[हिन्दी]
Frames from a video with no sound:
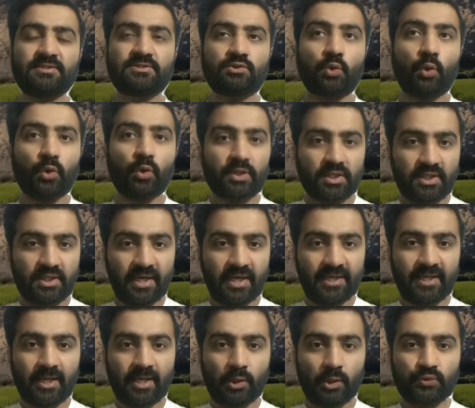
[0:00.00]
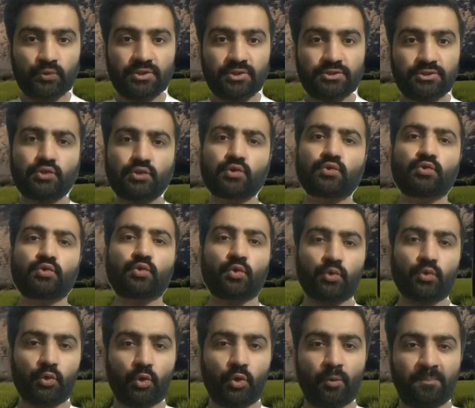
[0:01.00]
दो खिलाड़ी आउट थे जिन्होंने
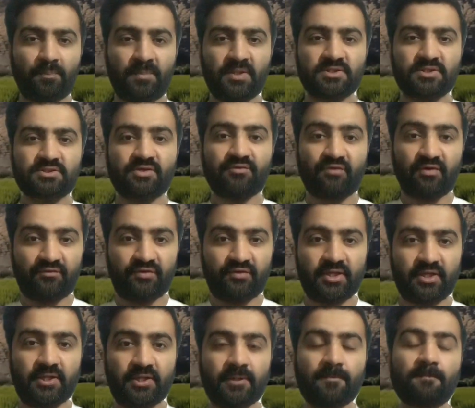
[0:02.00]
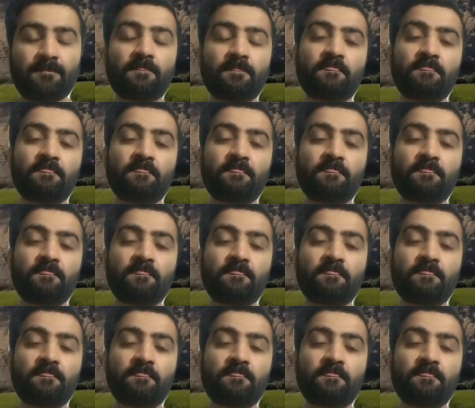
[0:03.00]
दोनों ओपनर्स ने फिफ्टी की